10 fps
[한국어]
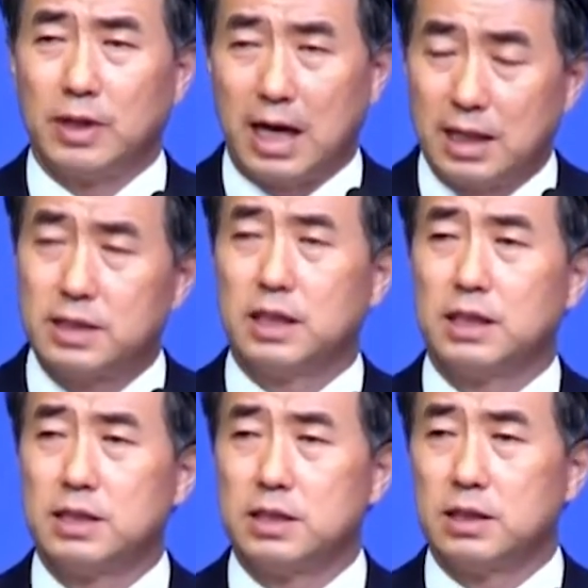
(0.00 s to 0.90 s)

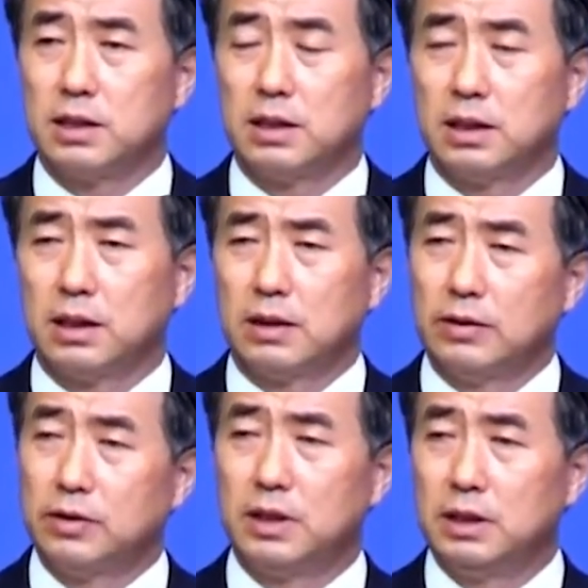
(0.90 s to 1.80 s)
나아지겠지
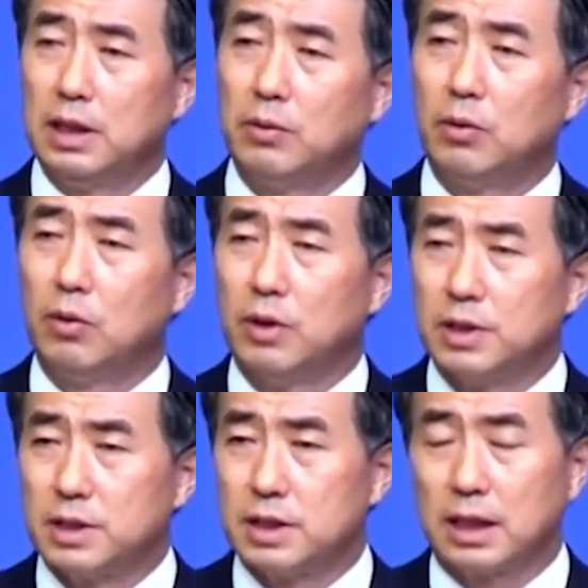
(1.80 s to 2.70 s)
그런 기대로
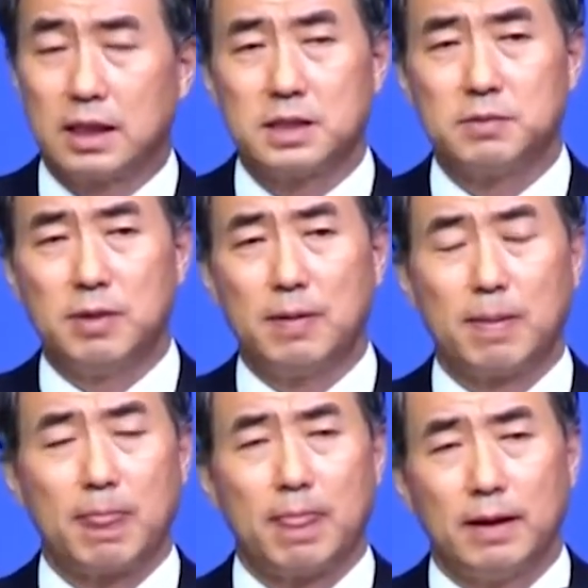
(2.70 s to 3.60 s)
시작했지만
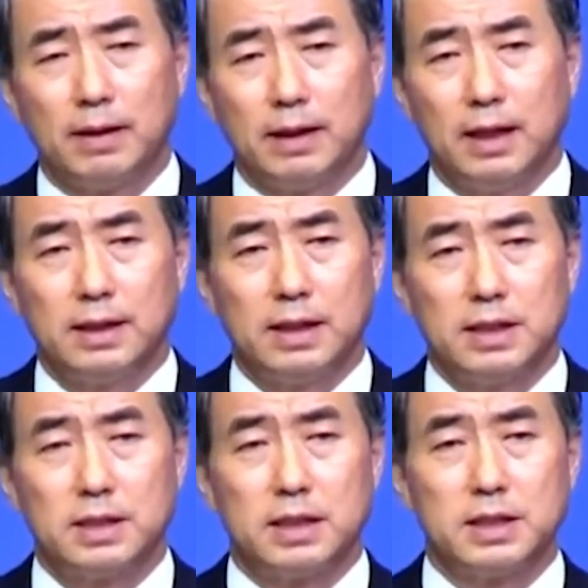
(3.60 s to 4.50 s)
한 달이
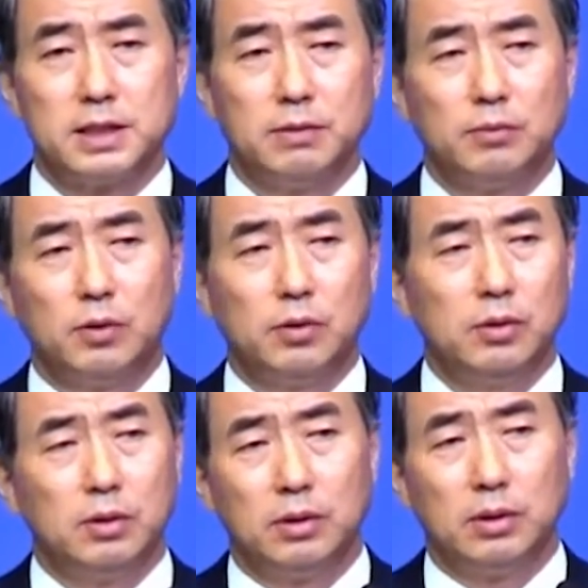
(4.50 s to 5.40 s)
지난
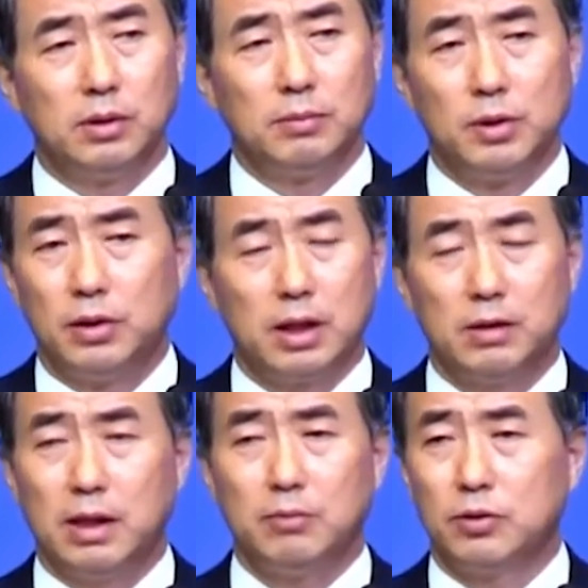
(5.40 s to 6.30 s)
지금도 변한
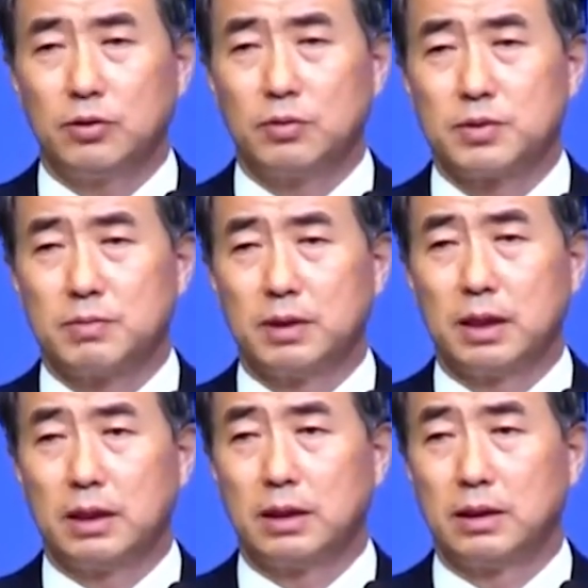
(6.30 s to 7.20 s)
건 아무것도
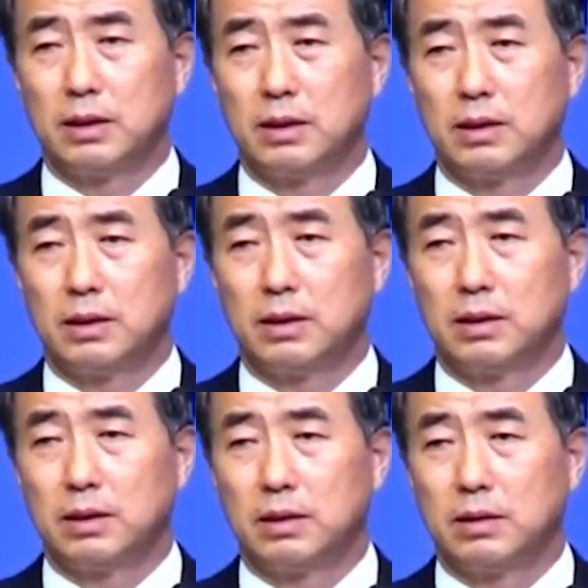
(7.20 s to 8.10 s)
없습니다.
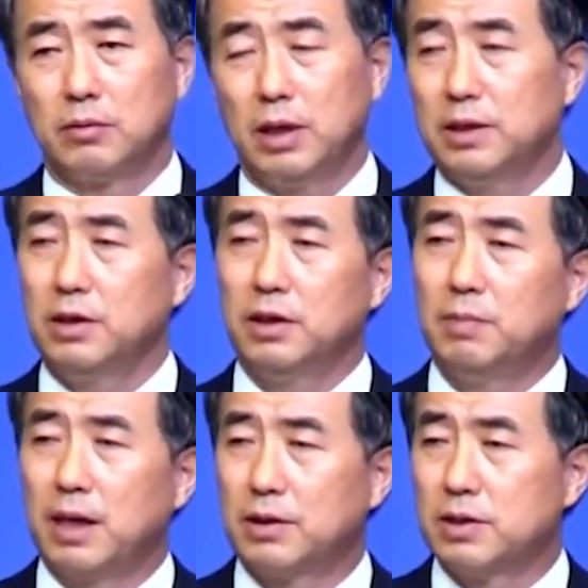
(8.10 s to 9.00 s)
환경이
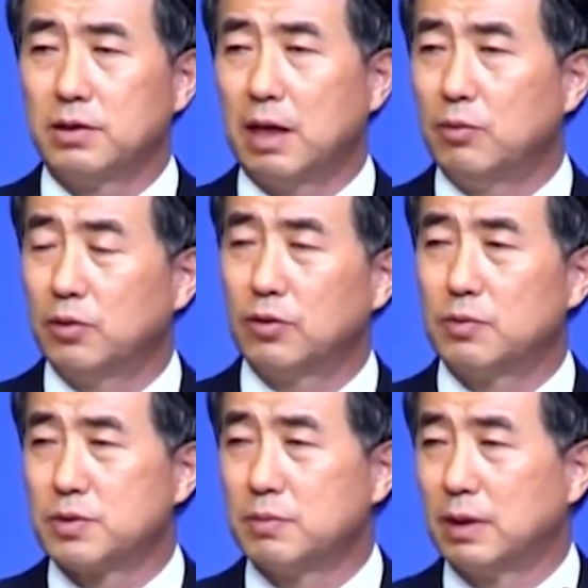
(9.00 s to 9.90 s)
바뀌어진 건 아무것도
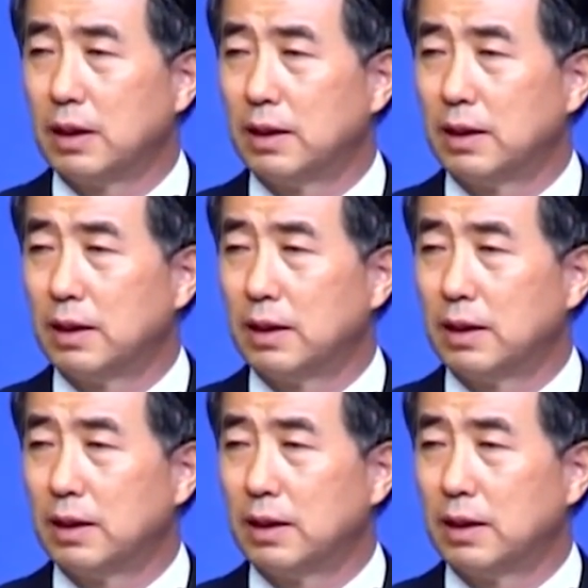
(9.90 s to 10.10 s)
없습니다.